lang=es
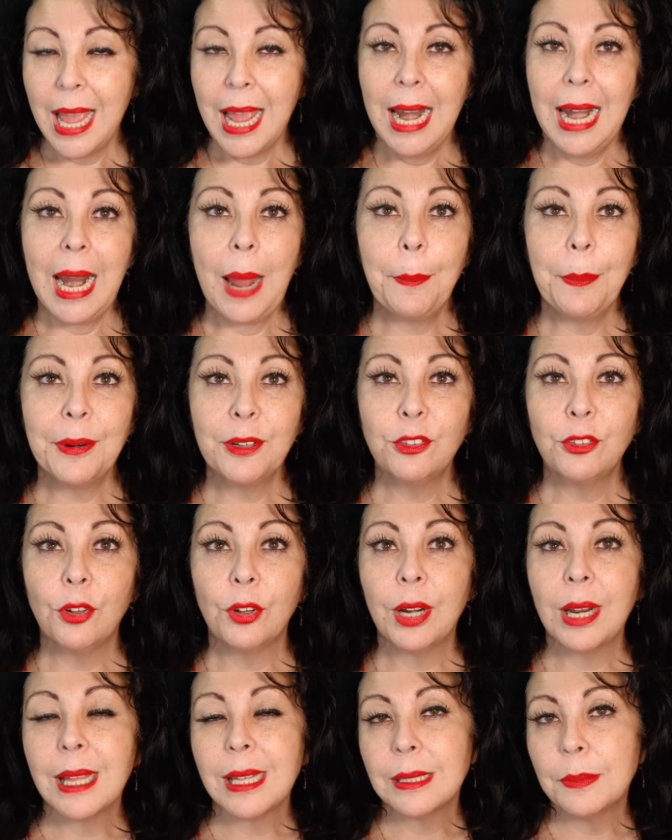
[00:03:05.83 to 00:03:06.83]
las
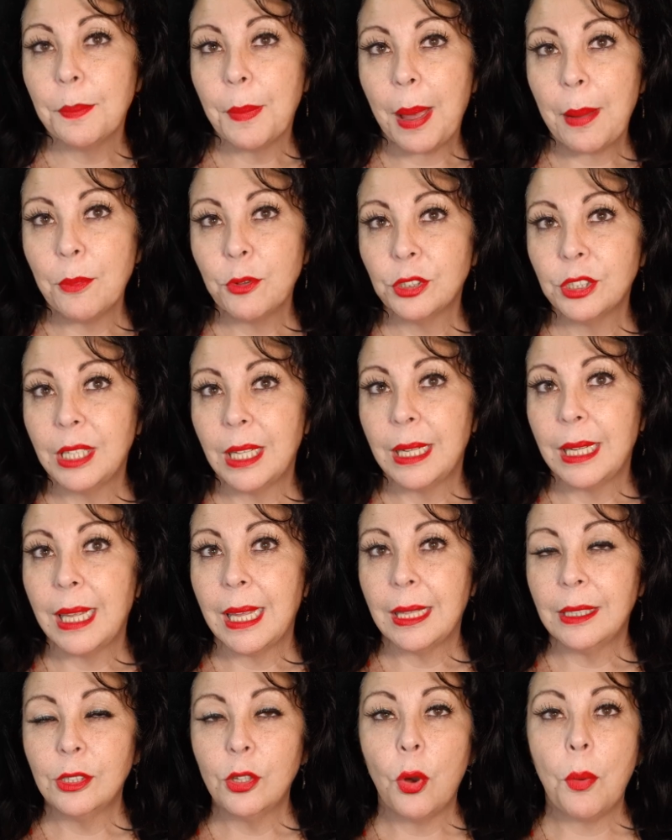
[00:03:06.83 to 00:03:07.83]
personas vamos
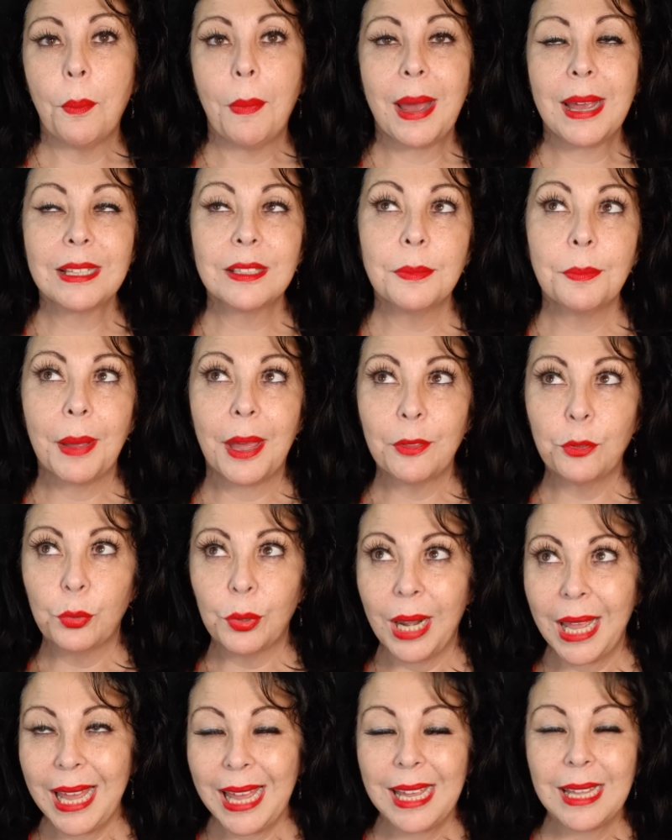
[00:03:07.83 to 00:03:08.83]
teniendo más
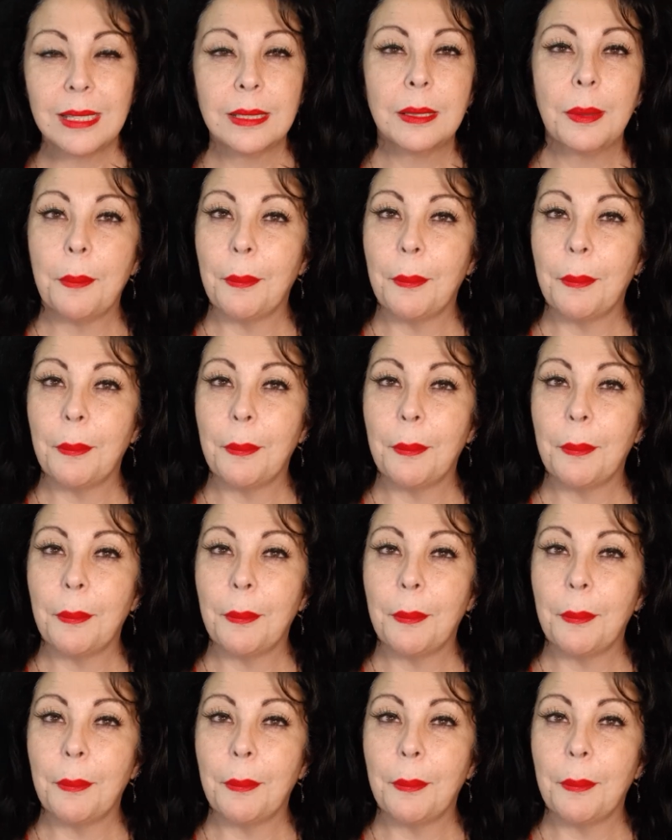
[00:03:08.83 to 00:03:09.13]
madurez,